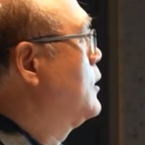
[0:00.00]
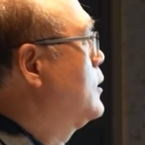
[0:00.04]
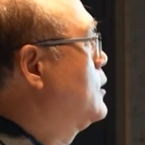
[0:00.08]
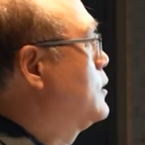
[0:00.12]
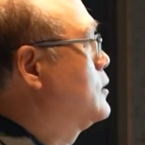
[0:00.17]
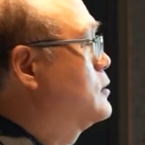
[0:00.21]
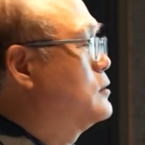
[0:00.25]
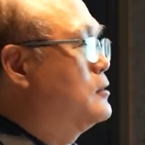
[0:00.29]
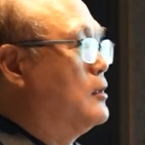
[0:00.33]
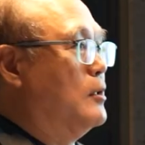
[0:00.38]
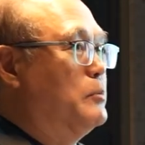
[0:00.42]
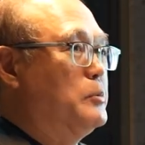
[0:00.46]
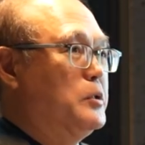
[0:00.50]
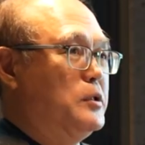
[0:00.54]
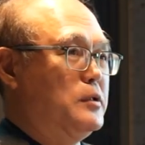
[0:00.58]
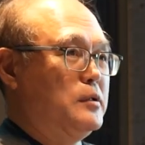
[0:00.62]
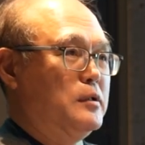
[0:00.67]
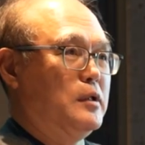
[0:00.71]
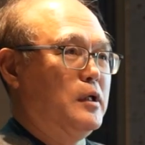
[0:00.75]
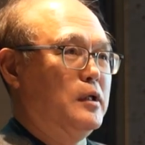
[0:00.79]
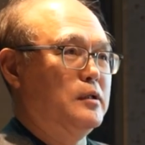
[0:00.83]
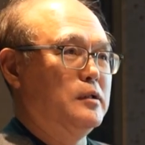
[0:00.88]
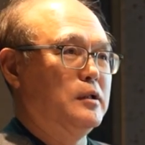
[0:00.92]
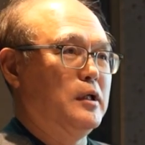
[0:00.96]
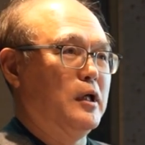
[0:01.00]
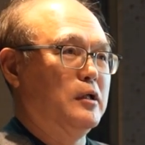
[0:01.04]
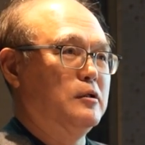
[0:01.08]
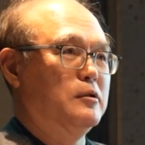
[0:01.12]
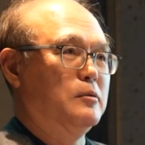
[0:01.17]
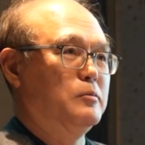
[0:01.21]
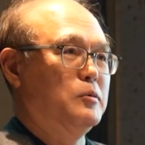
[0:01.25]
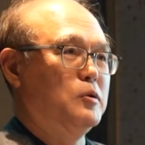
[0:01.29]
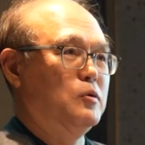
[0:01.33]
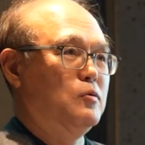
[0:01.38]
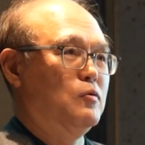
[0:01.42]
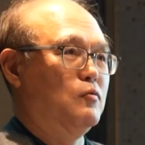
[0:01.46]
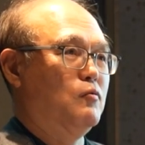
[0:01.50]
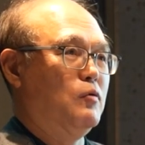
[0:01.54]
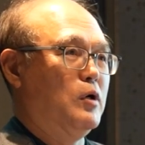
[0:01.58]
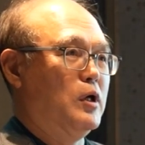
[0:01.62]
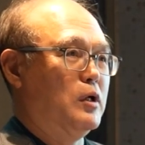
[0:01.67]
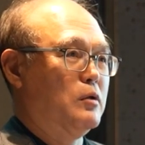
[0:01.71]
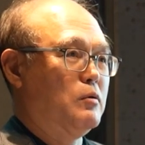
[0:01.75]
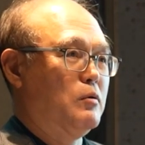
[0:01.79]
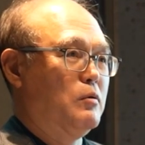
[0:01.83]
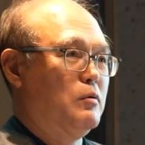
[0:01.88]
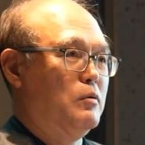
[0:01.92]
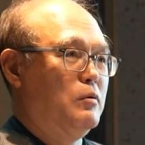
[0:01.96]
이 서비스라는 개념이
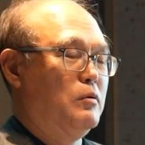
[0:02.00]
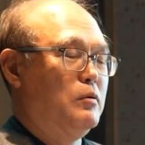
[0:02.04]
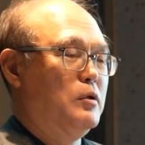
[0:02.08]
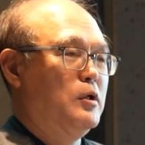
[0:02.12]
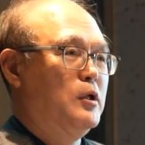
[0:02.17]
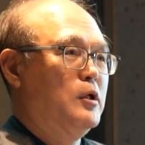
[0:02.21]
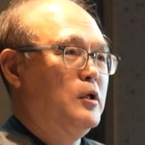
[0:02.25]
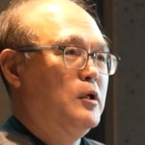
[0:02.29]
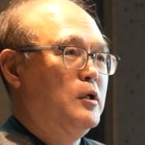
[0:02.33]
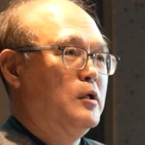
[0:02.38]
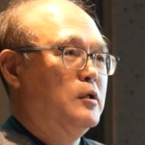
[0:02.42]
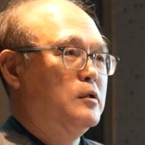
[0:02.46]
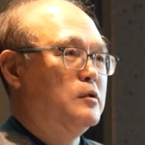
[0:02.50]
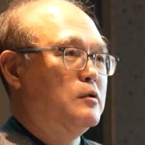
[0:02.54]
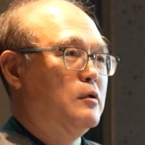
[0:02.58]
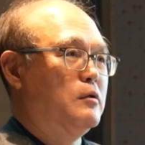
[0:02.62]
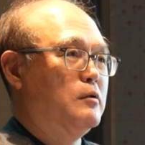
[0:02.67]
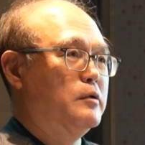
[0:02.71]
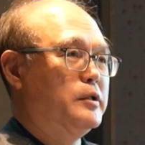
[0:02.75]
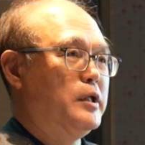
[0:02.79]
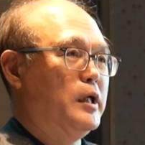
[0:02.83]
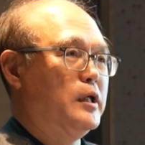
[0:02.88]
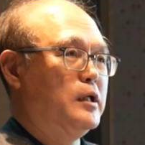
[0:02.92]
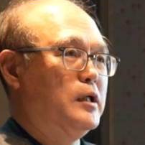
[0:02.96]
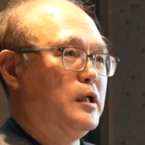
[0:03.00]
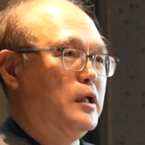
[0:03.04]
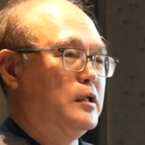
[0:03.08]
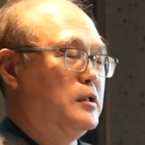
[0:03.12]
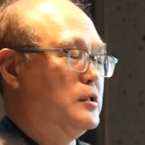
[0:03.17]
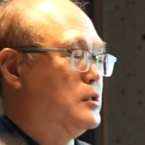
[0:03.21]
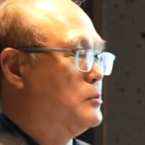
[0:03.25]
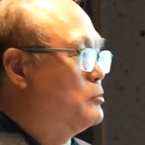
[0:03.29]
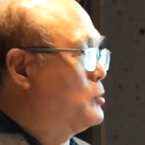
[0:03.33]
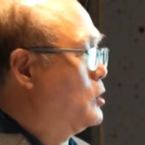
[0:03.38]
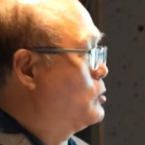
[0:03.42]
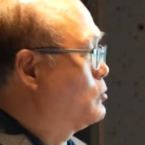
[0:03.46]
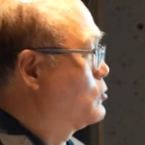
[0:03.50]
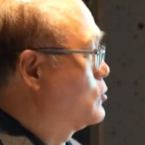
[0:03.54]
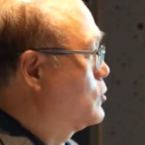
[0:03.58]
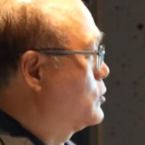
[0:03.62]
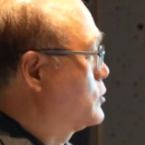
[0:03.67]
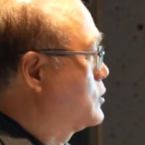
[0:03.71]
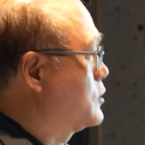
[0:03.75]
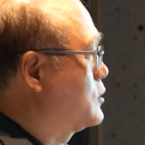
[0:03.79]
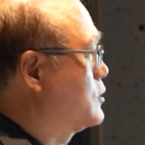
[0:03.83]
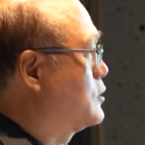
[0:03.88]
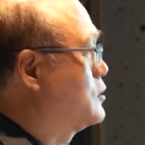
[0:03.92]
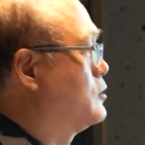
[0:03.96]
들어왔고 저 생각이지만
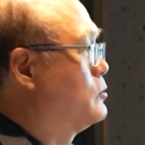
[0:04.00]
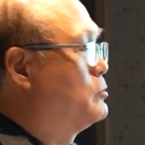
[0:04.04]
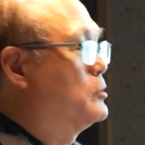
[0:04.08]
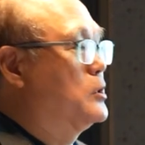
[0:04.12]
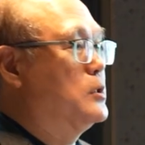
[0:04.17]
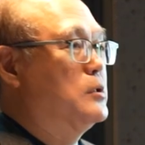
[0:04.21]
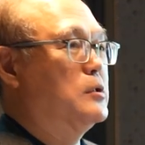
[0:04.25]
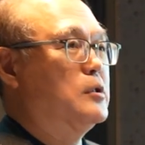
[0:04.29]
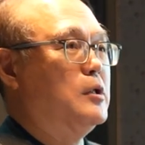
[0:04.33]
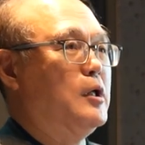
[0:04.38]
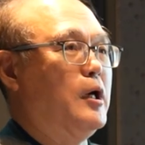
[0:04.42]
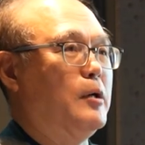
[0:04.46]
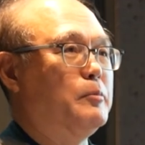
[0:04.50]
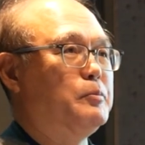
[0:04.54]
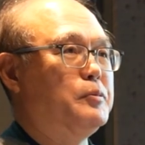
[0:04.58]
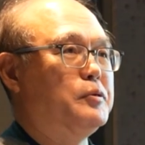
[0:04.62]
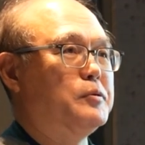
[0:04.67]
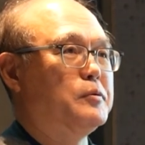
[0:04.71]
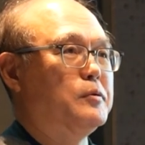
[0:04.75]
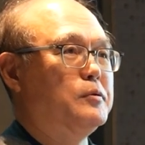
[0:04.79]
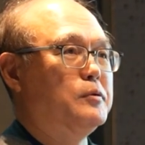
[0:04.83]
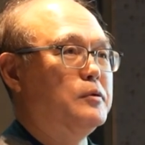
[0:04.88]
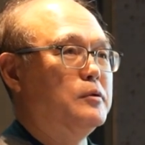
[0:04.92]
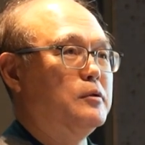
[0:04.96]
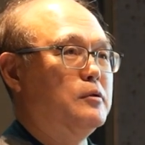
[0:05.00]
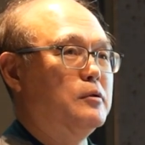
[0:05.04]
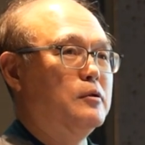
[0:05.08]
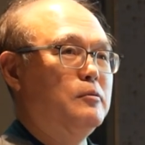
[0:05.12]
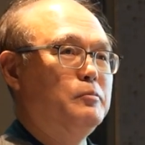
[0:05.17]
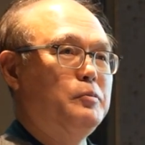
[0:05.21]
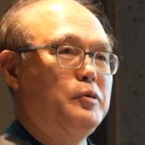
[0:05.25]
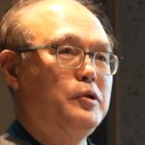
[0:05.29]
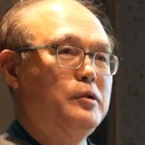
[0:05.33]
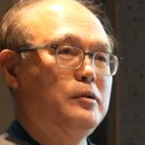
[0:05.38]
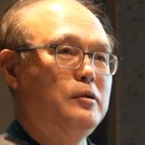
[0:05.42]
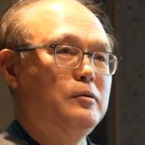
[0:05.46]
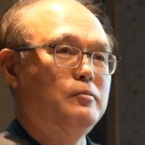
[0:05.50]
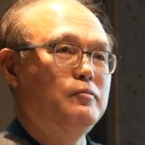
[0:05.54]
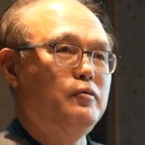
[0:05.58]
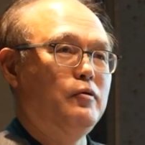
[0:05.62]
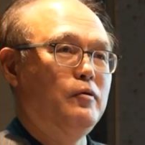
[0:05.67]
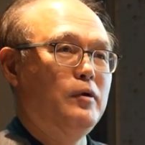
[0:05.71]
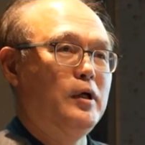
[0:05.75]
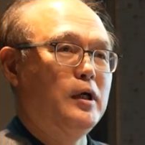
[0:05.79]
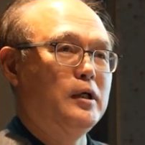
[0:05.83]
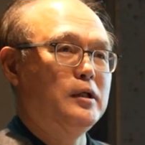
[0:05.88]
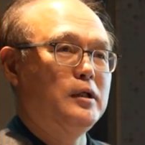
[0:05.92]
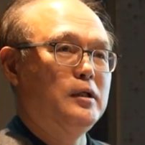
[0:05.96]
물론 지금은 이제 앞으로는 그런 빌딩
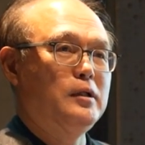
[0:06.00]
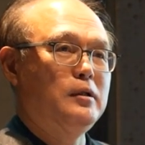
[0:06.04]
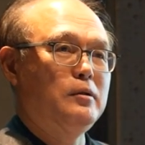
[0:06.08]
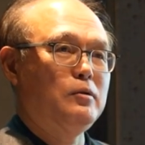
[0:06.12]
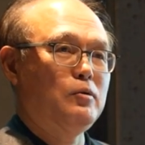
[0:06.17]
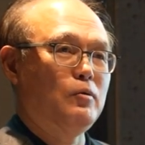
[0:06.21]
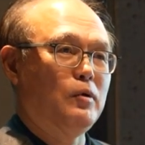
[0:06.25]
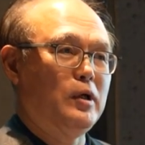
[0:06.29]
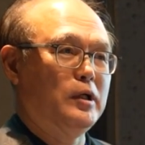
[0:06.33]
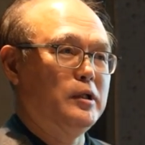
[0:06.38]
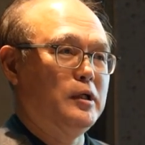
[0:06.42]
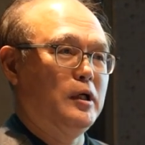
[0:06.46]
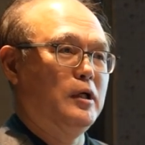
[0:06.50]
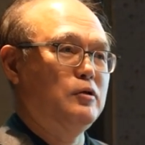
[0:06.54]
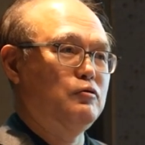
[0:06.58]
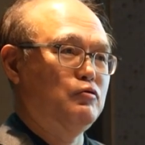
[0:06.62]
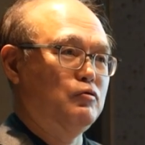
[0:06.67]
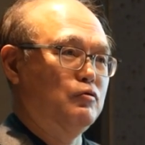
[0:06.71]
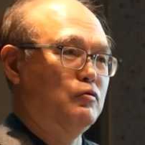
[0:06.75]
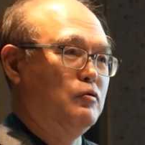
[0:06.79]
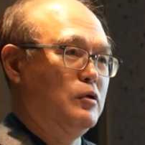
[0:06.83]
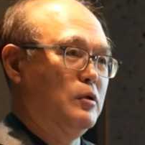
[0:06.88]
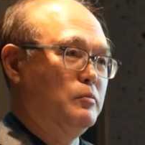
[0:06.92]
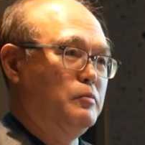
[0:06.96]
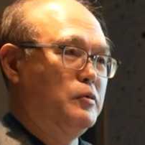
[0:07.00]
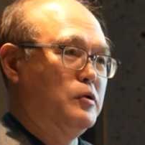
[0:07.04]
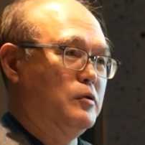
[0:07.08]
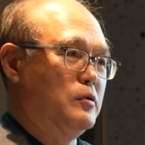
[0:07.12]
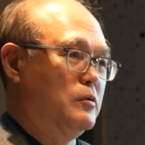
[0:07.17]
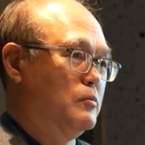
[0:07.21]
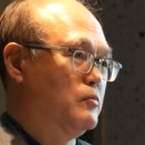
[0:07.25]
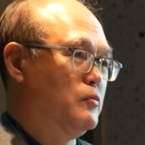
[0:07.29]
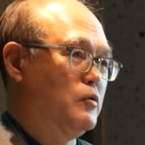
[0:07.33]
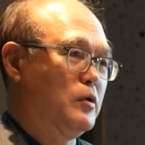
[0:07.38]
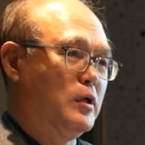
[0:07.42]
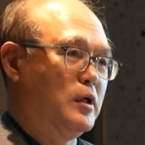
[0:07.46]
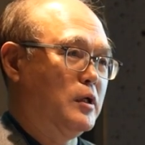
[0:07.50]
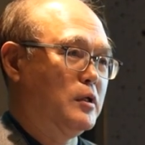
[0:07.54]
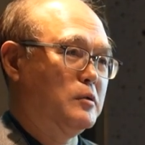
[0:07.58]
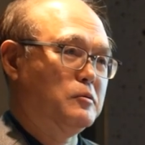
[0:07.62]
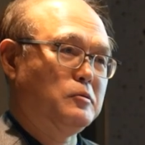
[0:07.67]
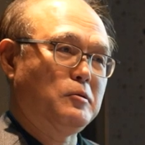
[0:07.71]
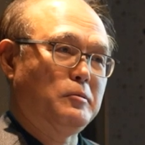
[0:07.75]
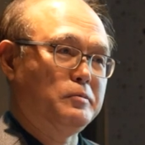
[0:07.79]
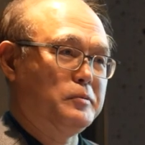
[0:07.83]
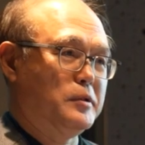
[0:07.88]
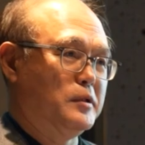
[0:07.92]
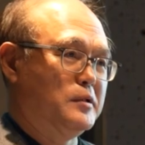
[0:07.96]
블락이 또 하나의 중요한 빌딩 블락이
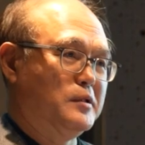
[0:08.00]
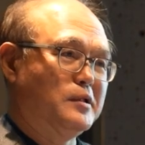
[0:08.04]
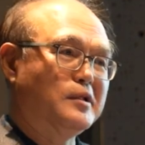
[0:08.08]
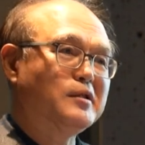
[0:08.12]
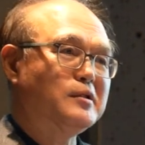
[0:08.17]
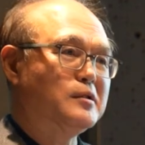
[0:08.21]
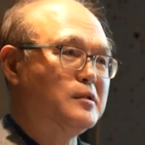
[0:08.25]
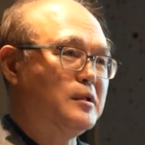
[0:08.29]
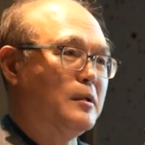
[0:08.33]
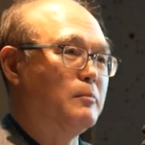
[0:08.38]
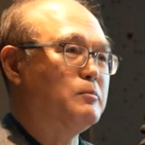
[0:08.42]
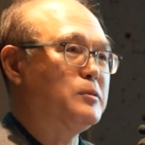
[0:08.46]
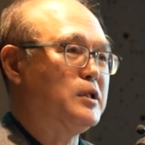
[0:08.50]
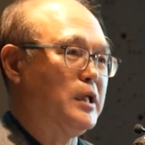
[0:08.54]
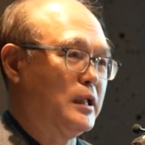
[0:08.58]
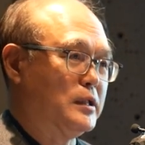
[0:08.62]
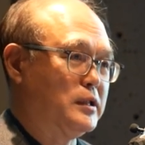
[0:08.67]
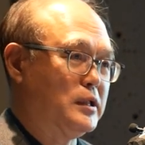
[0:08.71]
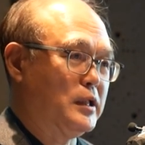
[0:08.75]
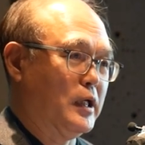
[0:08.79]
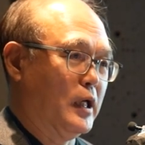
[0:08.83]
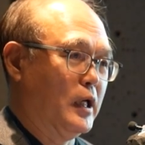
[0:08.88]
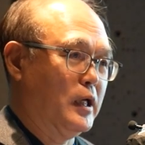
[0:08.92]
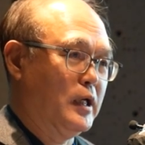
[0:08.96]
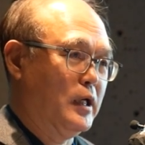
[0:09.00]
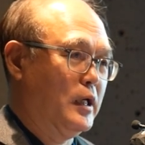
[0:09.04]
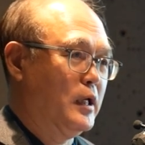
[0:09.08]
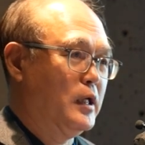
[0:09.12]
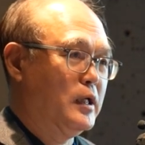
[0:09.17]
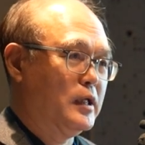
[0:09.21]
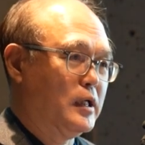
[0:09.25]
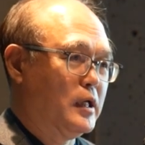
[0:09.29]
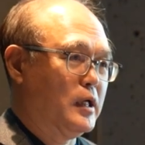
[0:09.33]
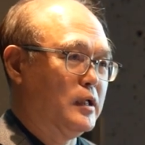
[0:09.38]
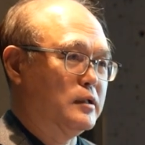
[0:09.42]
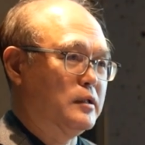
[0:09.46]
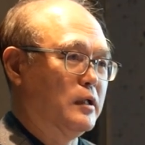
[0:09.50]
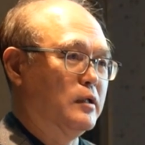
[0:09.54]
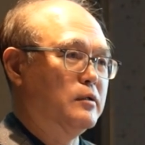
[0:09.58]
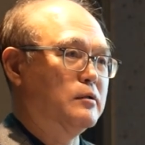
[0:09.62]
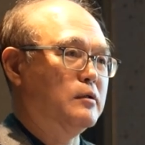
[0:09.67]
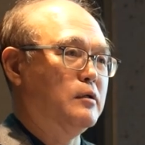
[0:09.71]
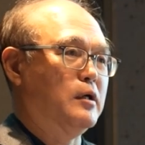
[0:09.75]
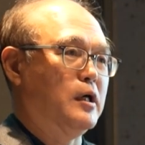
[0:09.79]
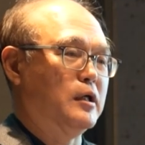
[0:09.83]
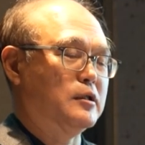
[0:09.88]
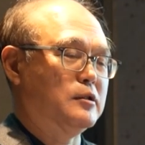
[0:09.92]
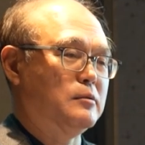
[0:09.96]
소프트 시스템 자체 가
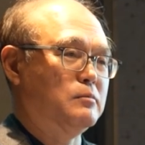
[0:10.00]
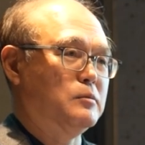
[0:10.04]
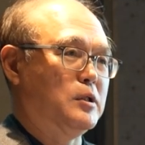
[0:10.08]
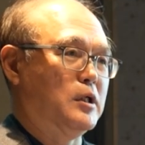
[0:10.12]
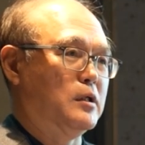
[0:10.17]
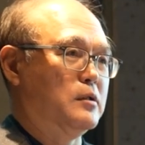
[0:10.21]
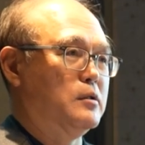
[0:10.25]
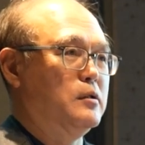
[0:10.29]
되는 것 같습니다.